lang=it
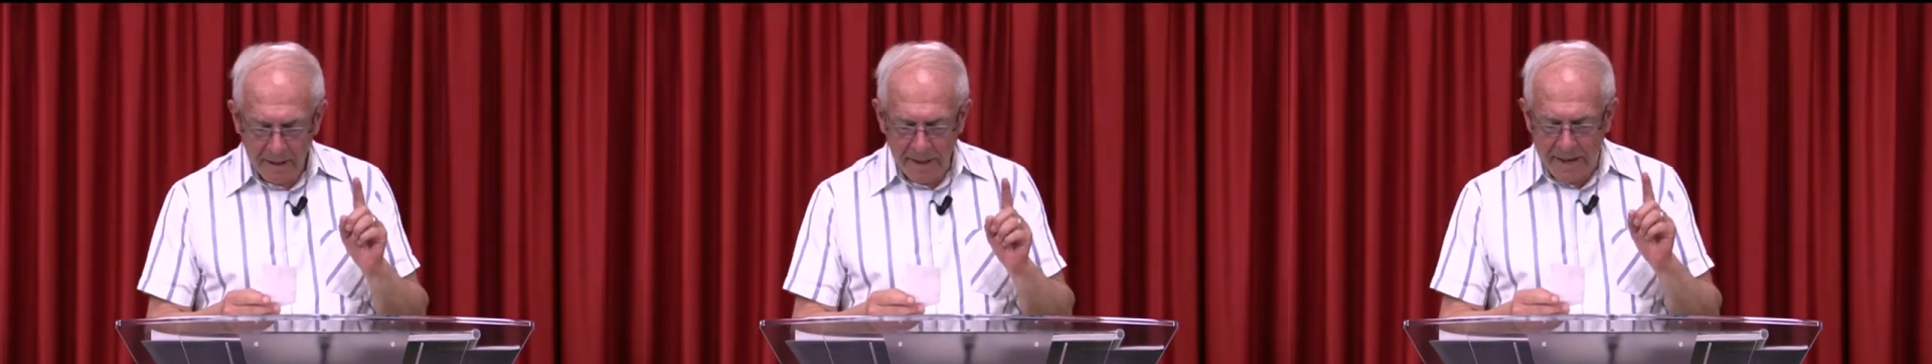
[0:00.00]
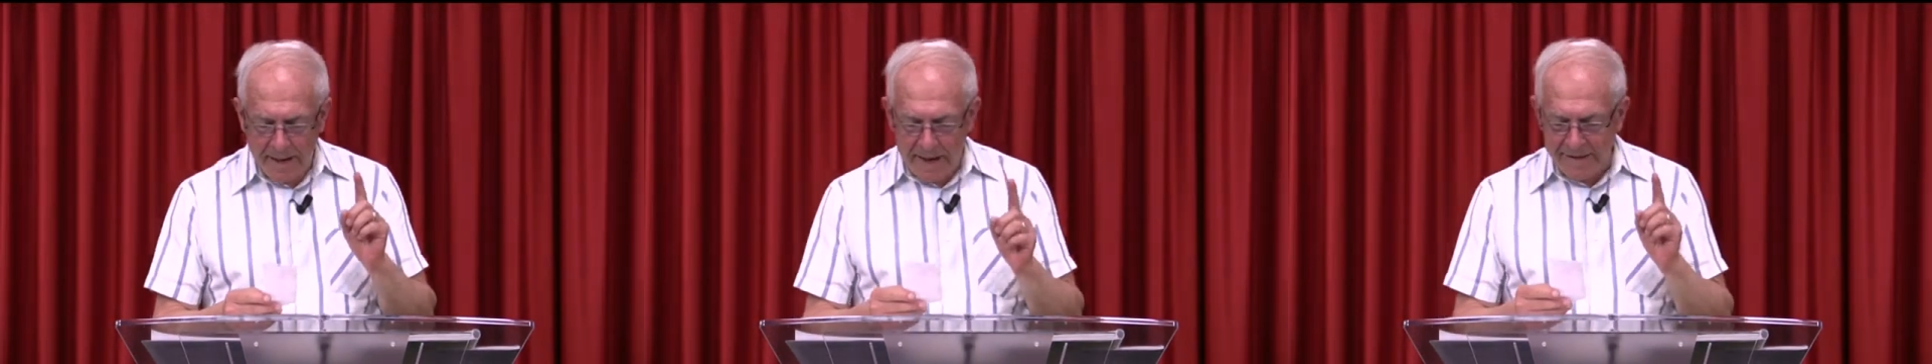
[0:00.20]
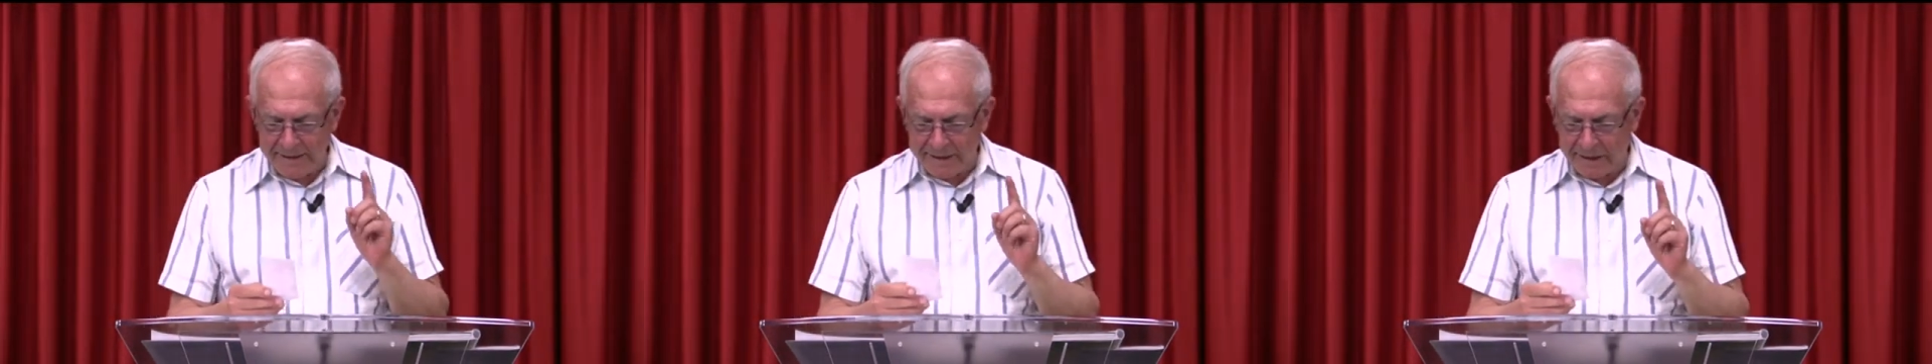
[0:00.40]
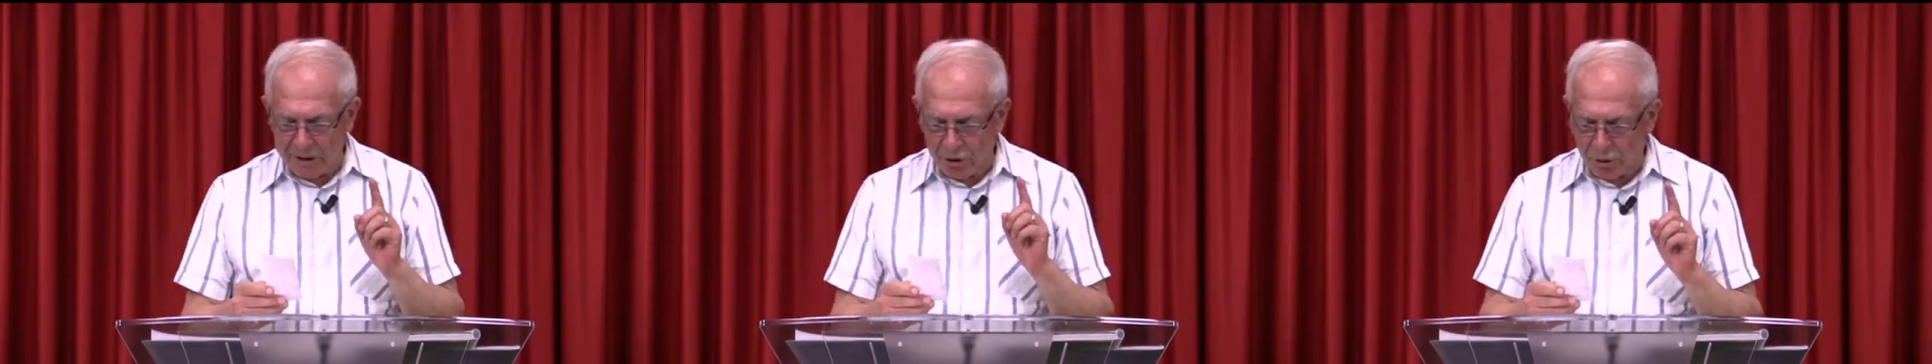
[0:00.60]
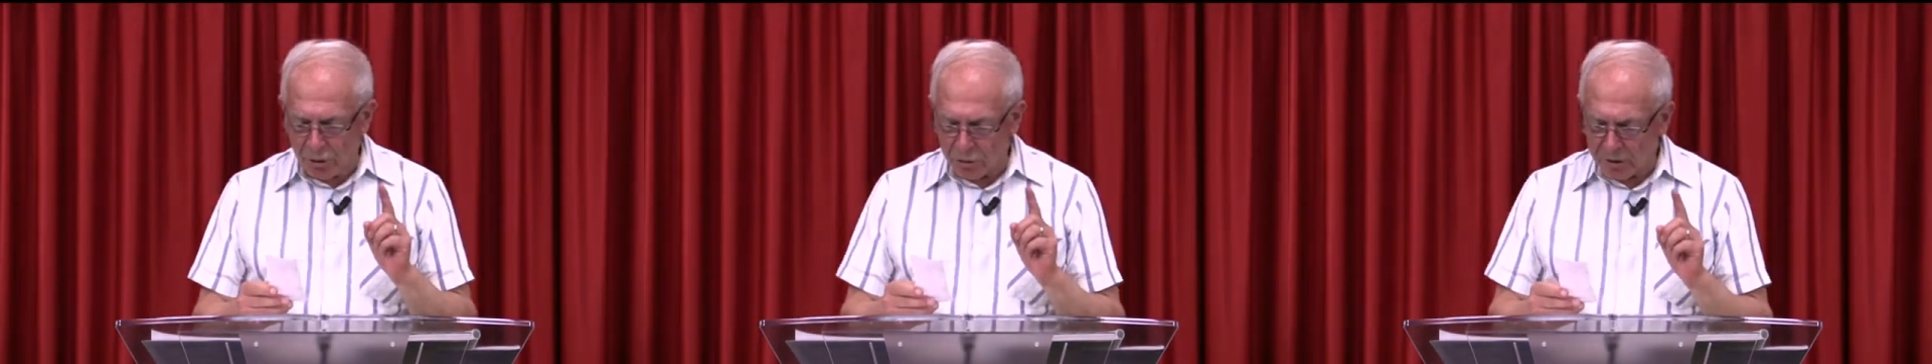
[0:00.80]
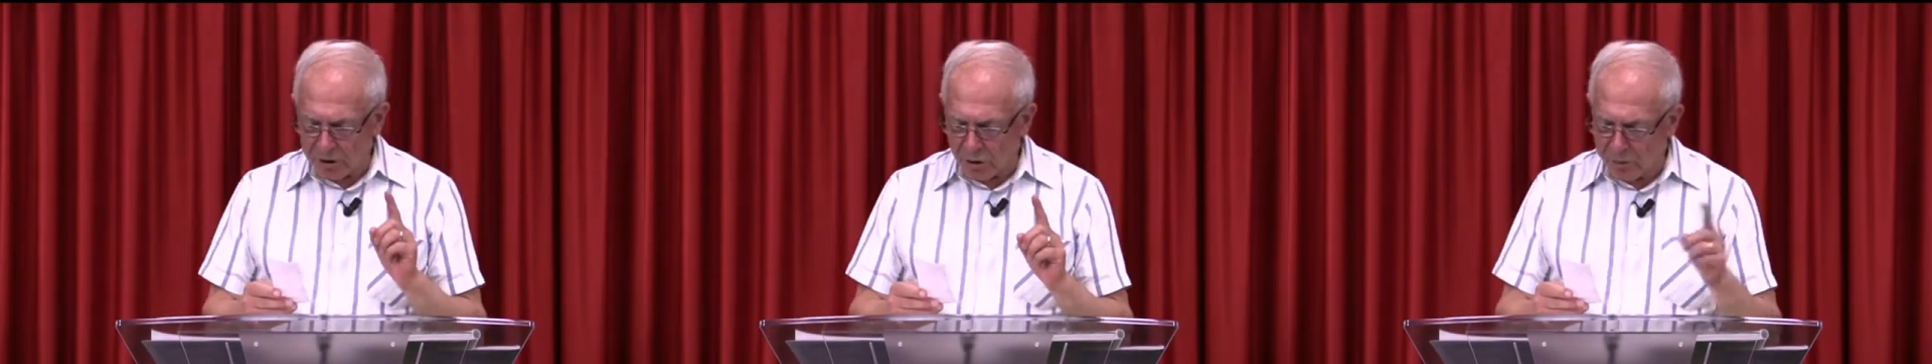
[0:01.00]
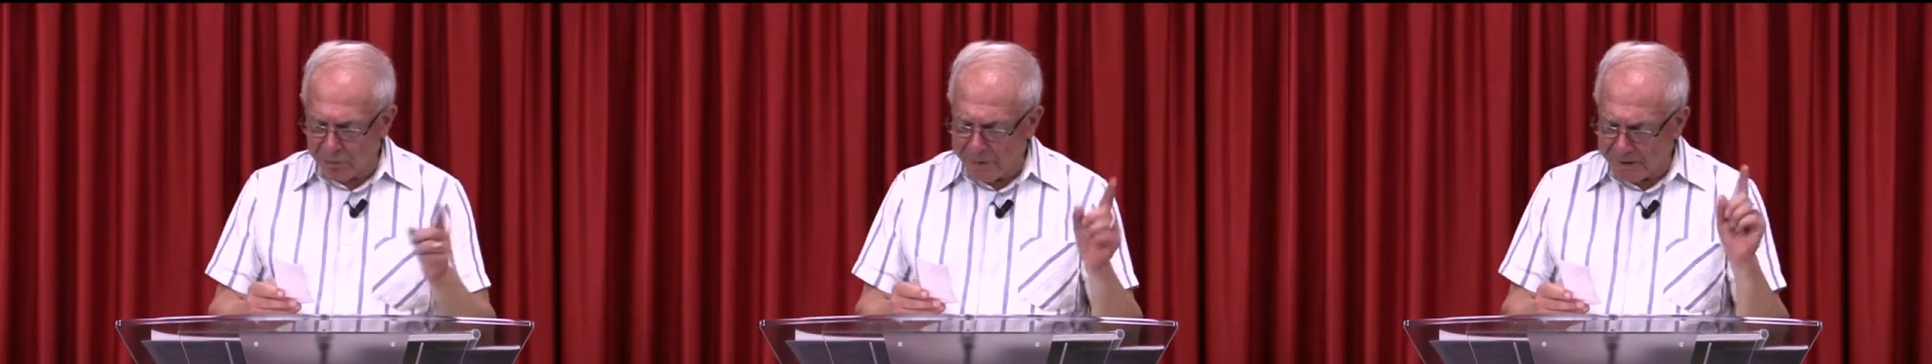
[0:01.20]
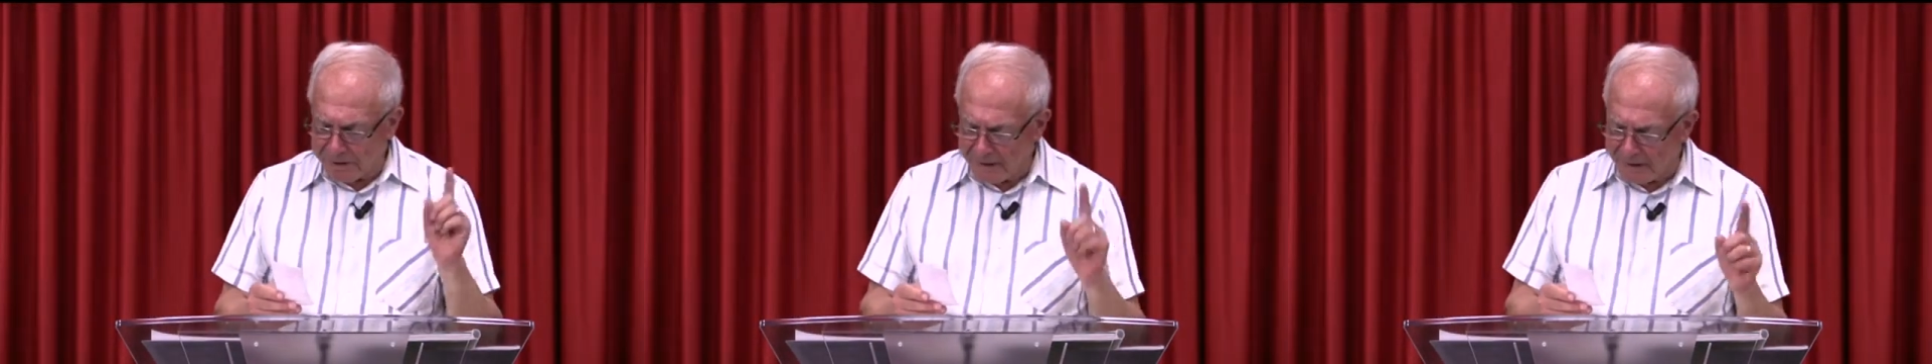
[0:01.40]
Anche ora,
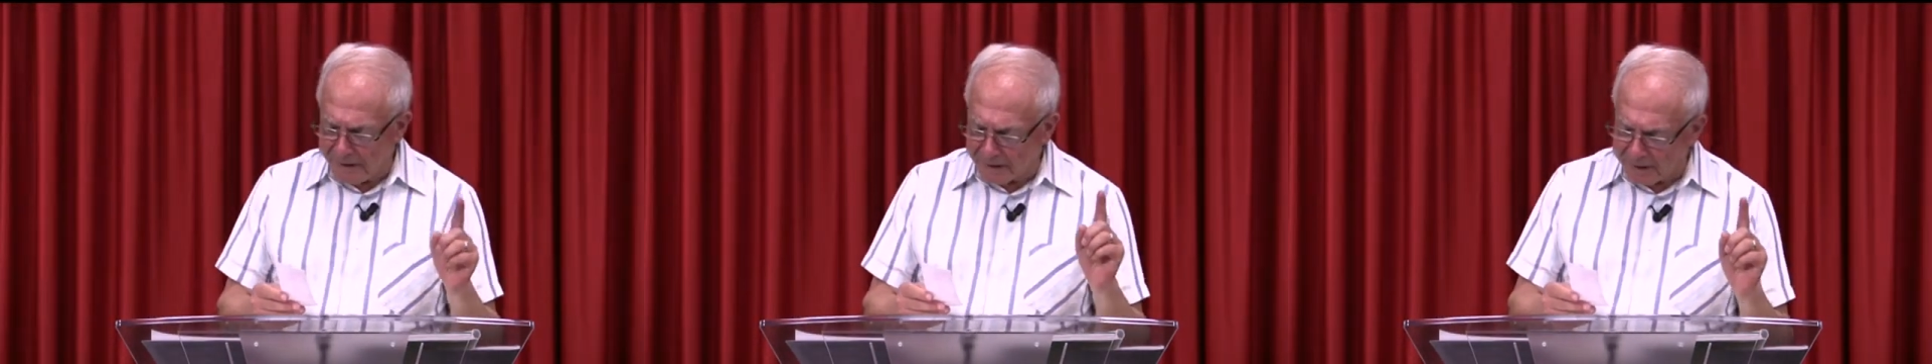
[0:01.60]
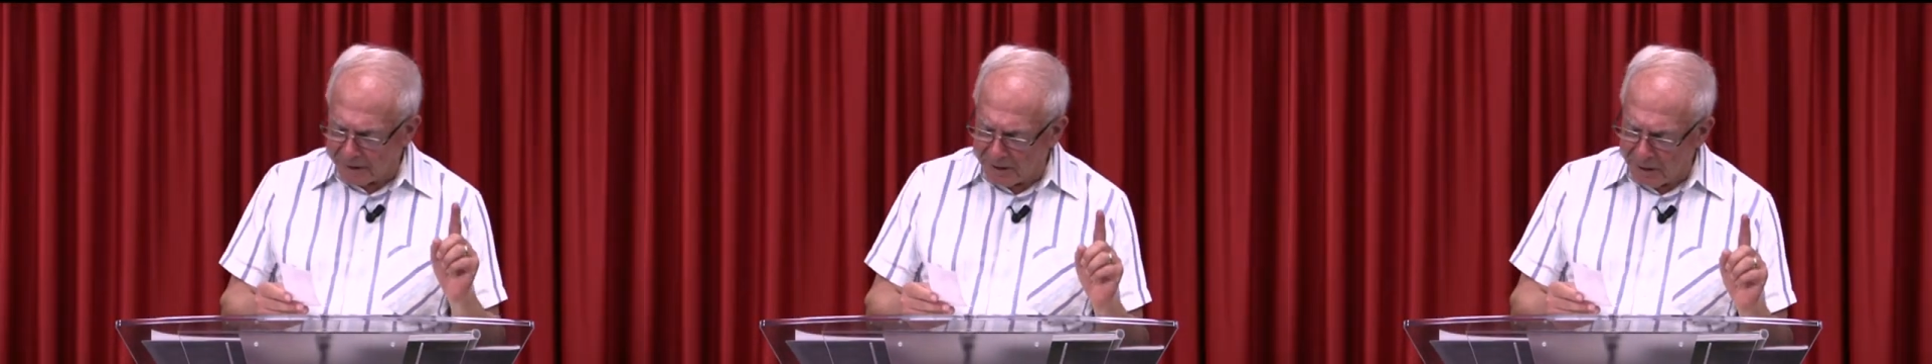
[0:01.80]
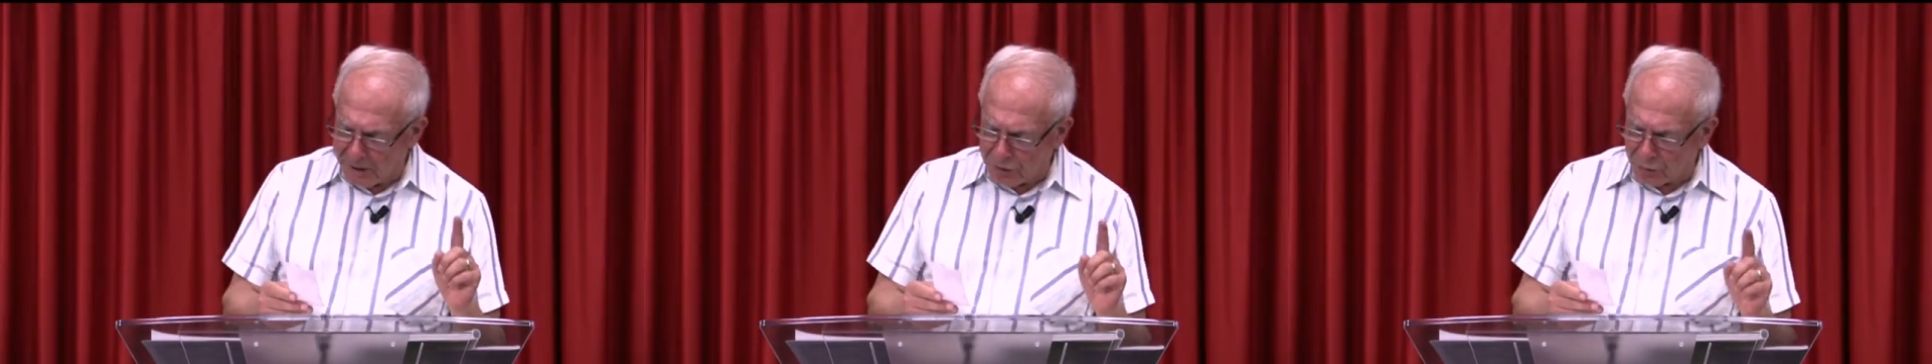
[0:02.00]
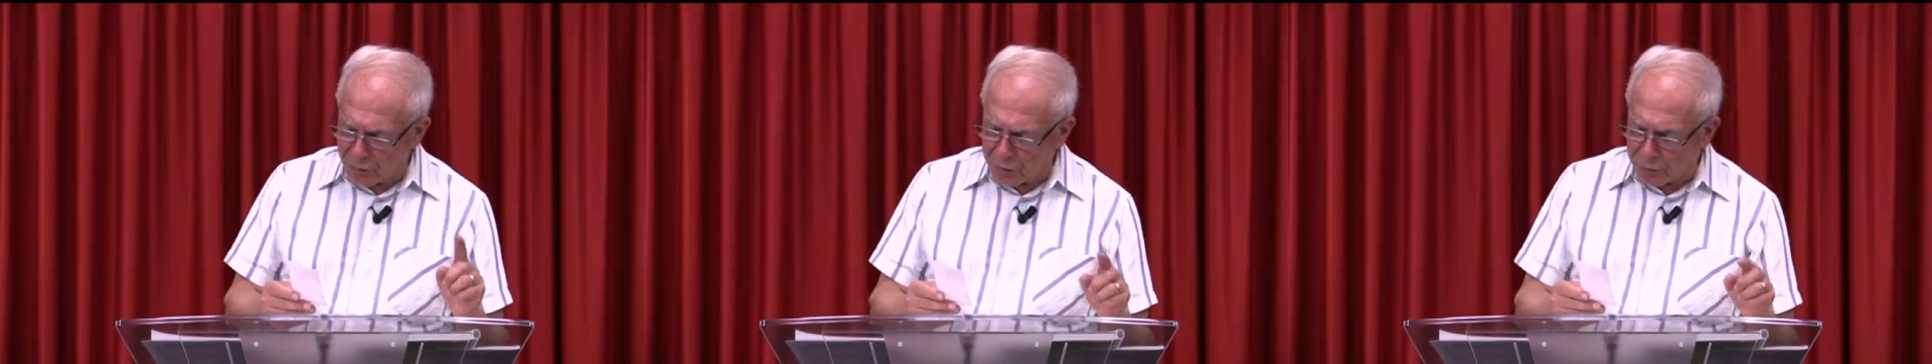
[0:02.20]
obbedire a Dio